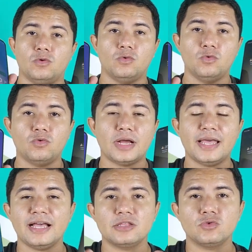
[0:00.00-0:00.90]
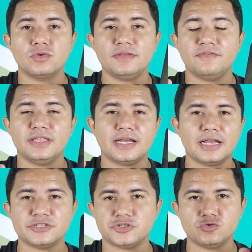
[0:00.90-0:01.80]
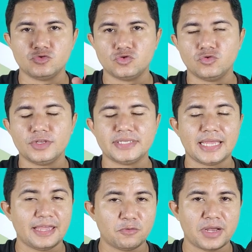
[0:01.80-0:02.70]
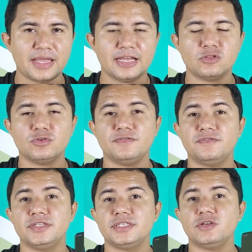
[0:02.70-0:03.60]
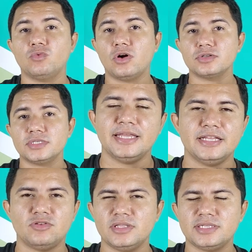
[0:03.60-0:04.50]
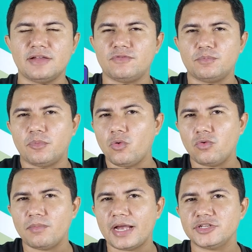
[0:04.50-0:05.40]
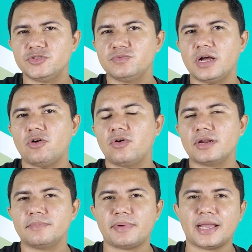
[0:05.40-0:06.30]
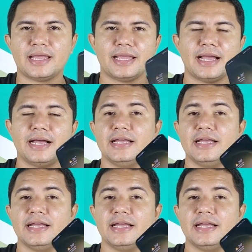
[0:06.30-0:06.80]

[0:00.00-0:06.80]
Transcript: O carregador que vem na caixa dos dois é o carregador de 25 watts, então eles levam um pouco mais de uma hora para carregar